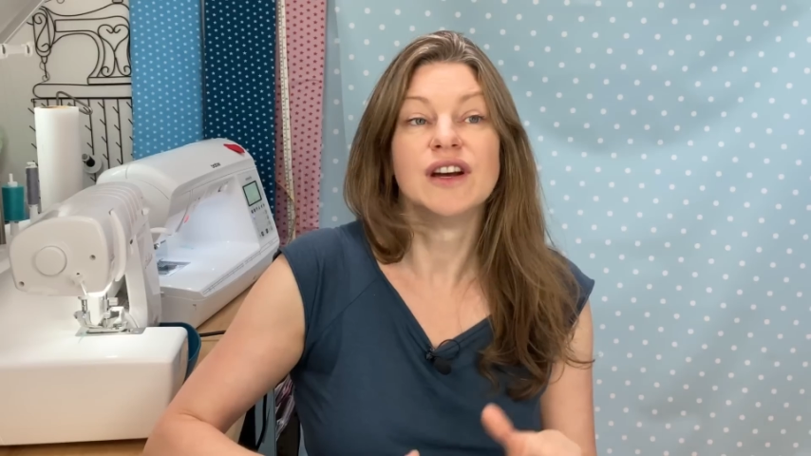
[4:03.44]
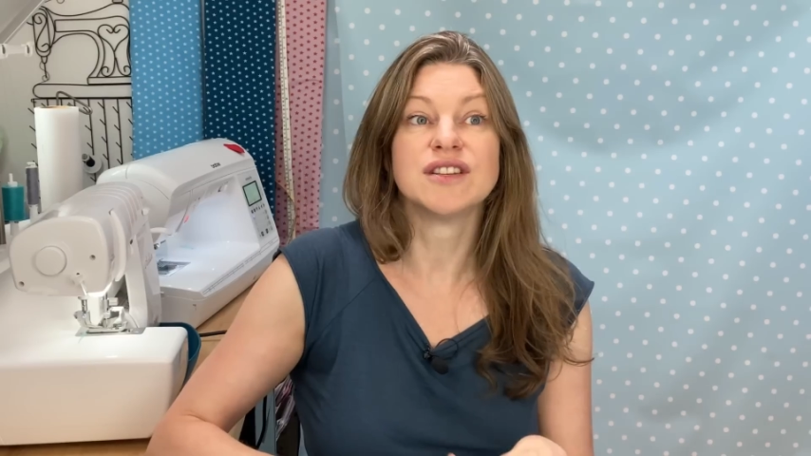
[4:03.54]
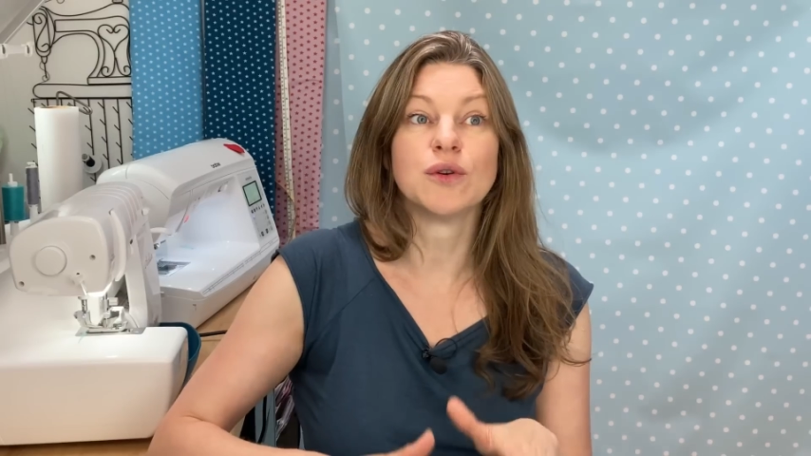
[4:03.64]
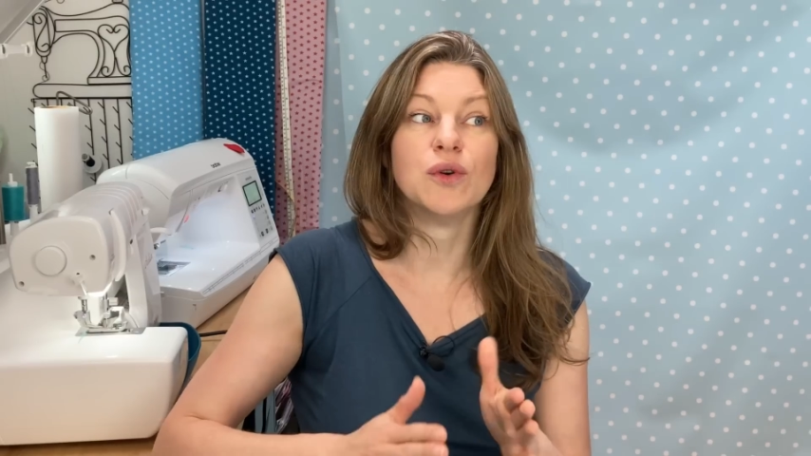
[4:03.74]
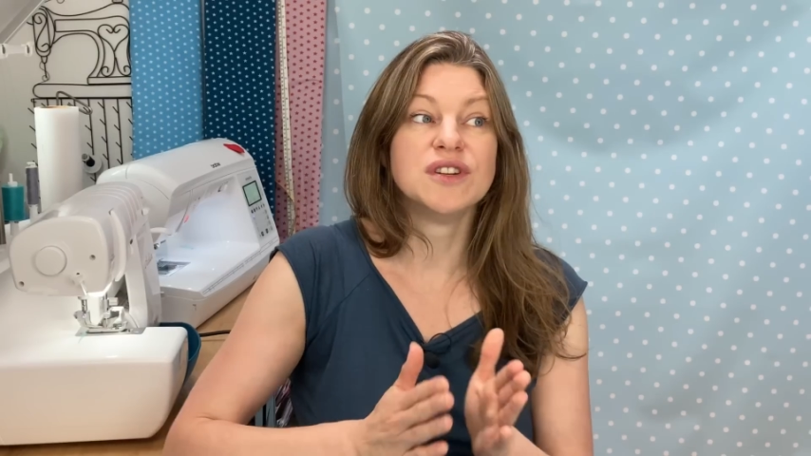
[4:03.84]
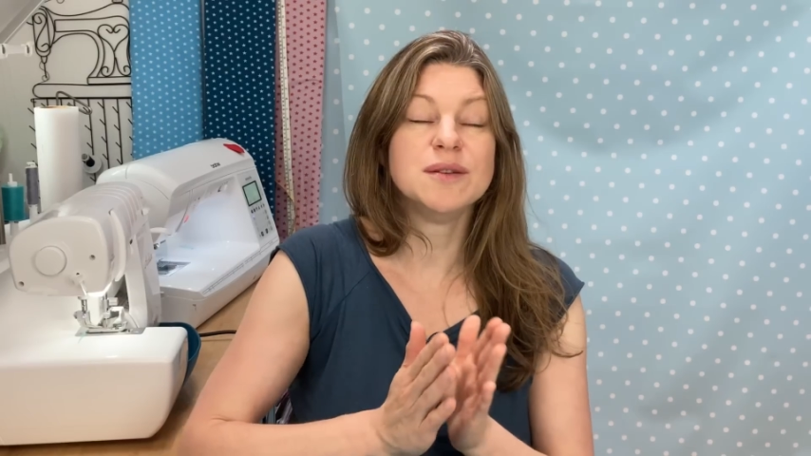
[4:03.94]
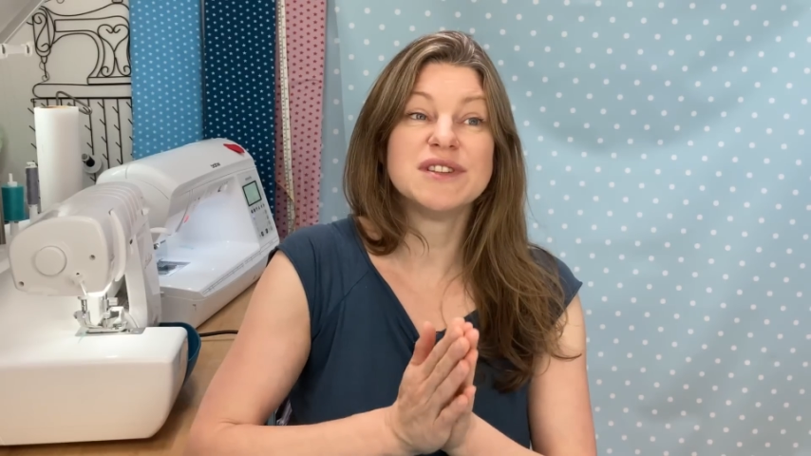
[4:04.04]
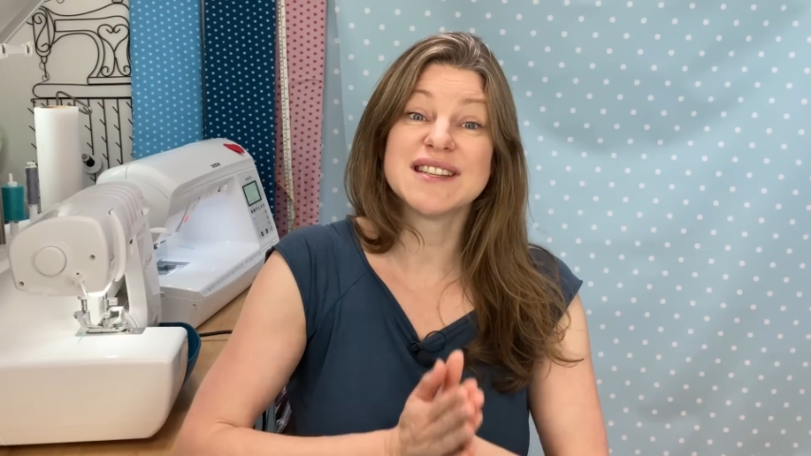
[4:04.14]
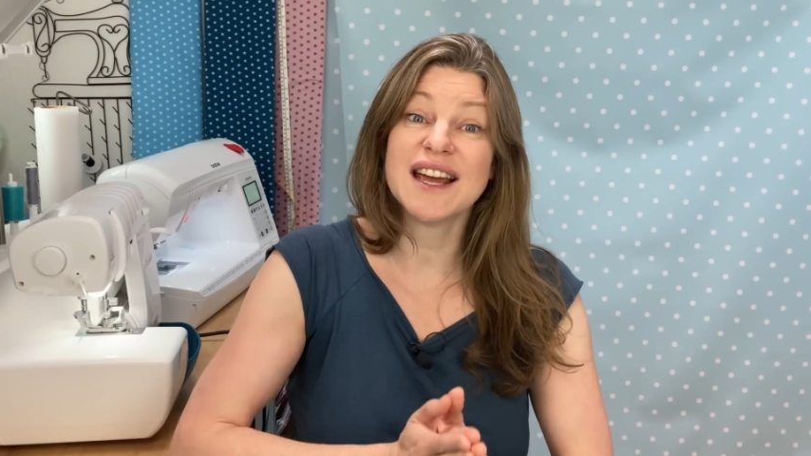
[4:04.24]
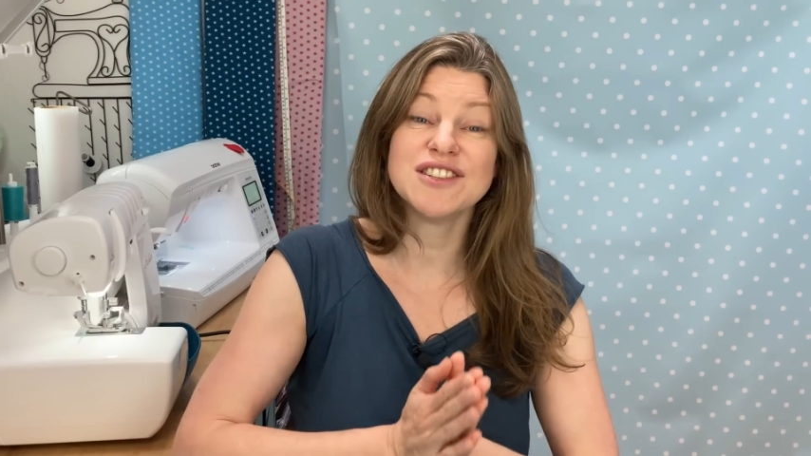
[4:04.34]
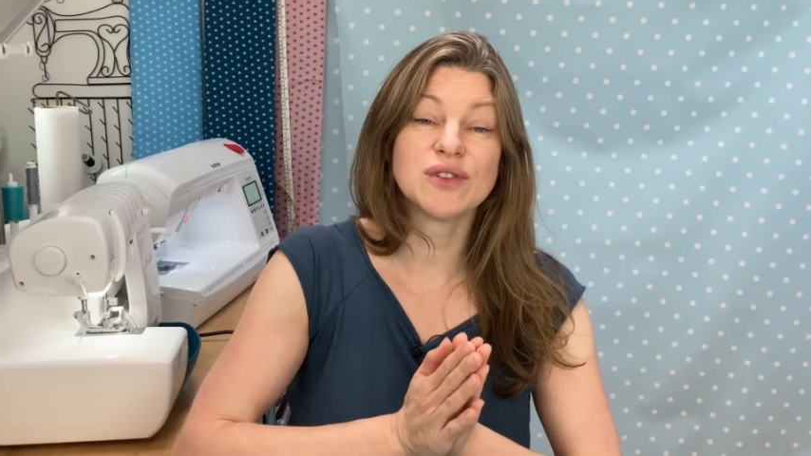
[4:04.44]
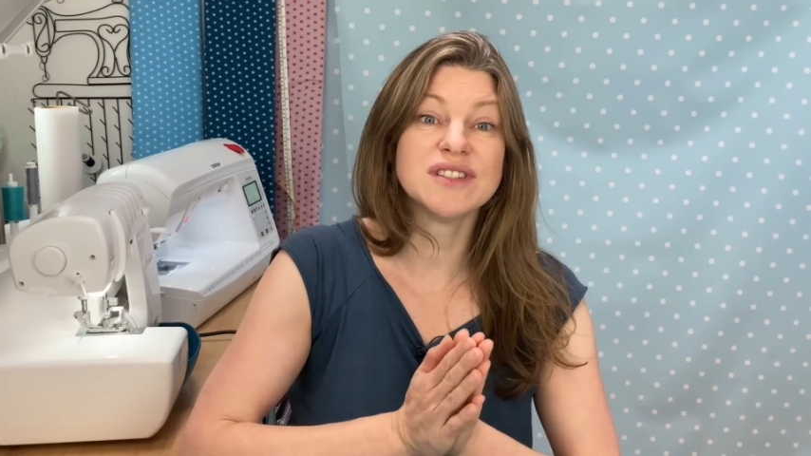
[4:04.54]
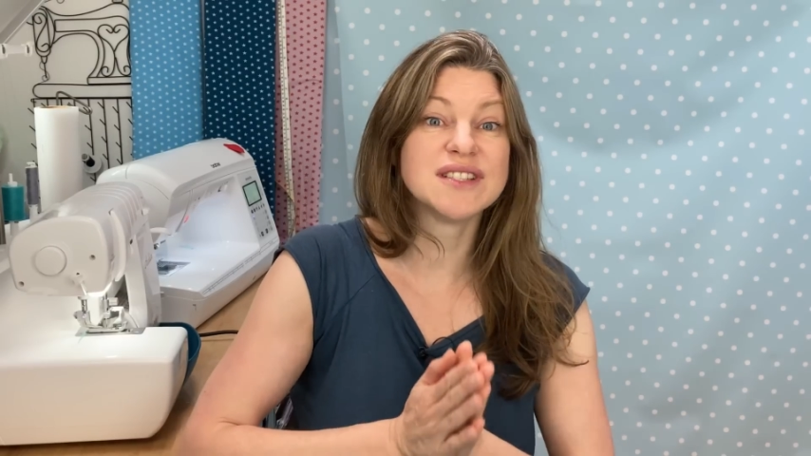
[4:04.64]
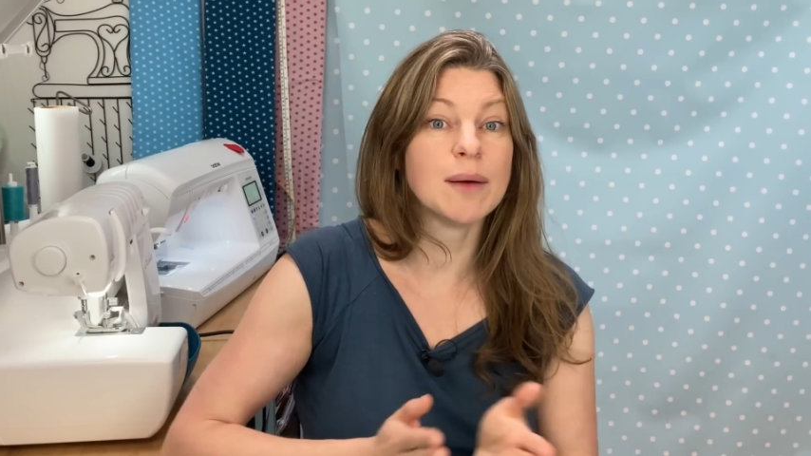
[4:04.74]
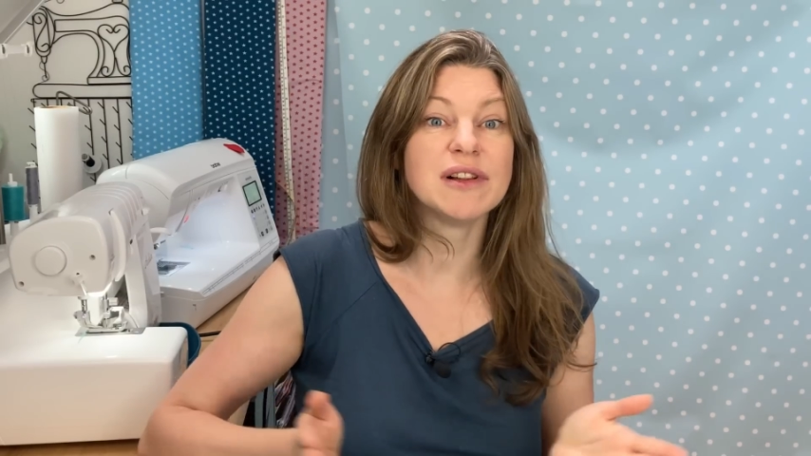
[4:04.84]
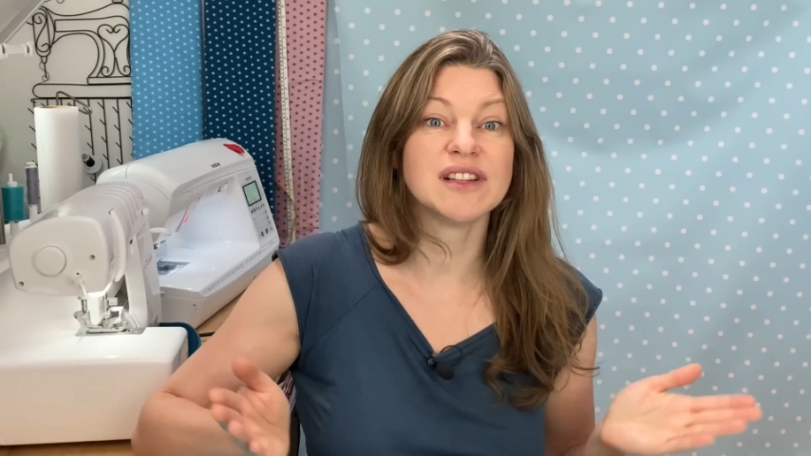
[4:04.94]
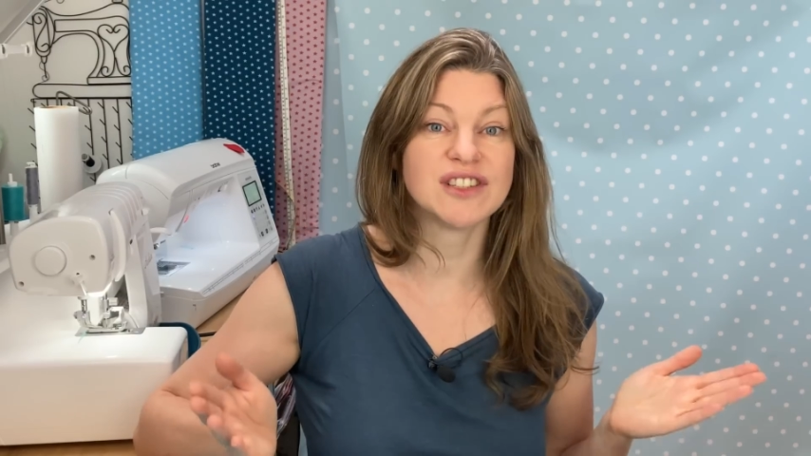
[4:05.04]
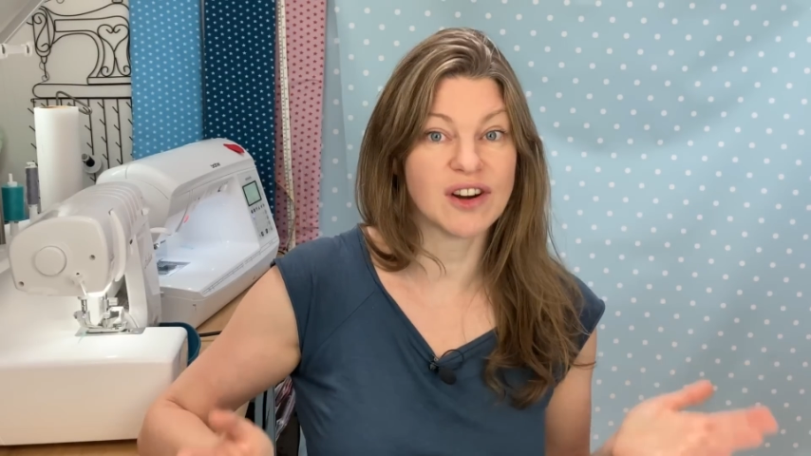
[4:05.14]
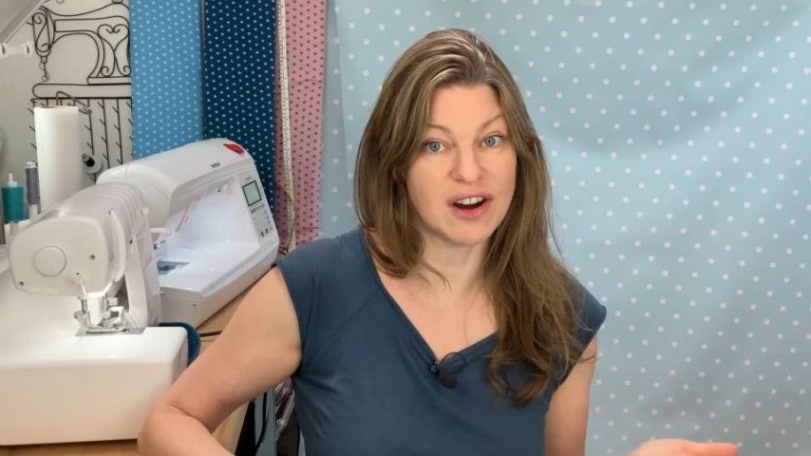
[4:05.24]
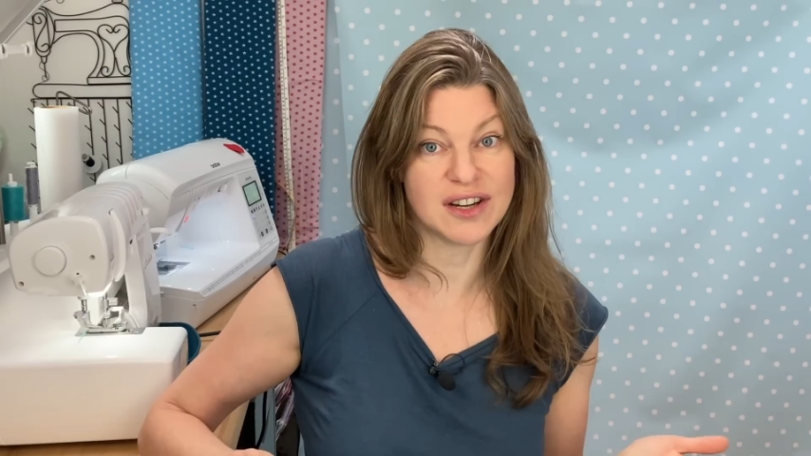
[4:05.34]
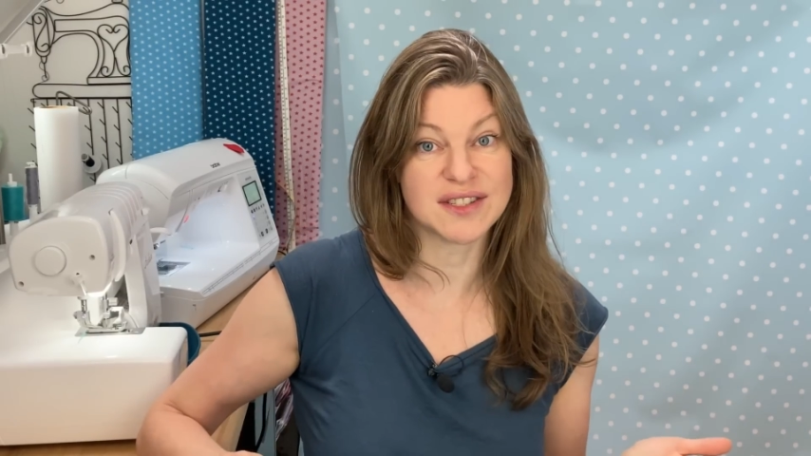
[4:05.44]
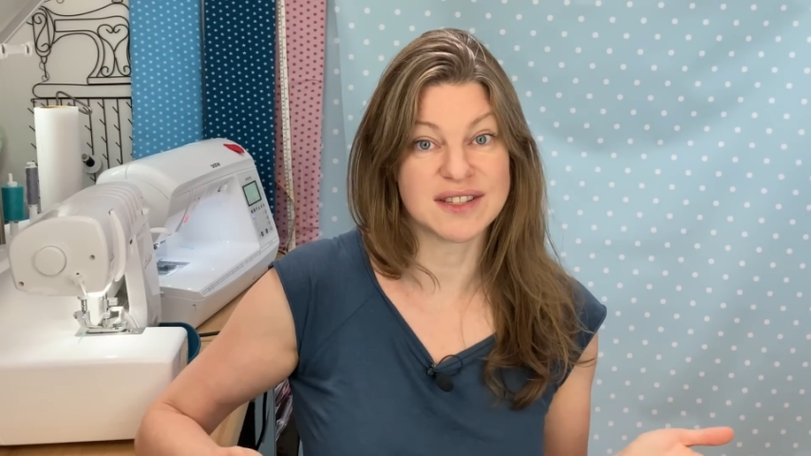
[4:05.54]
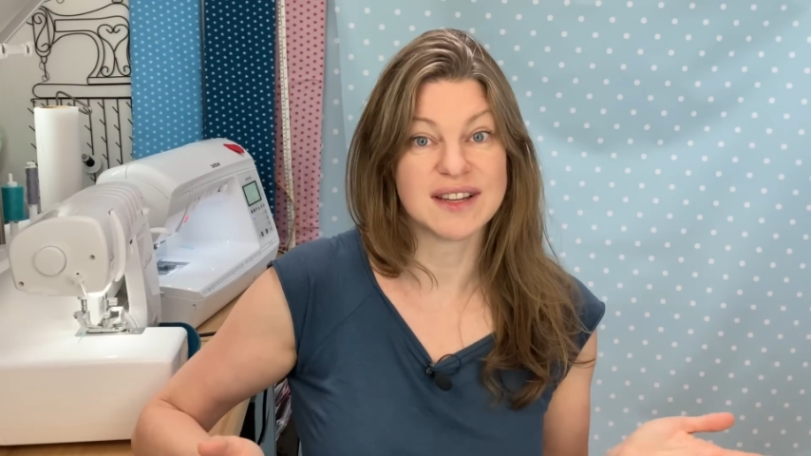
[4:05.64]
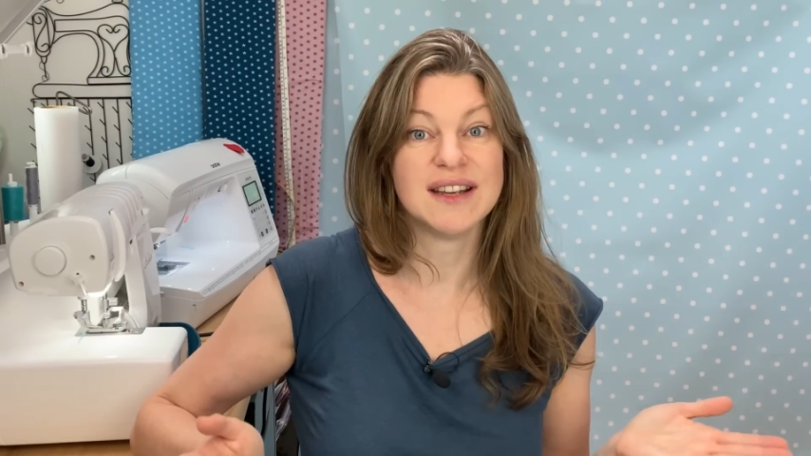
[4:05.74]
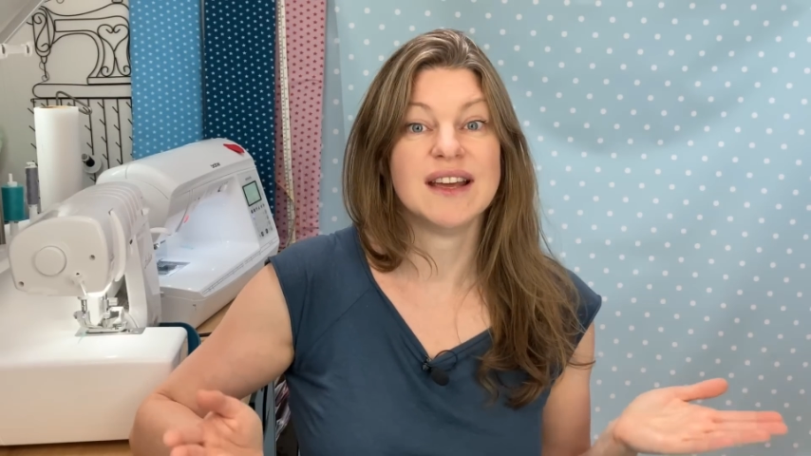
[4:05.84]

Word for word: So, die Bezeichnung Double Gauze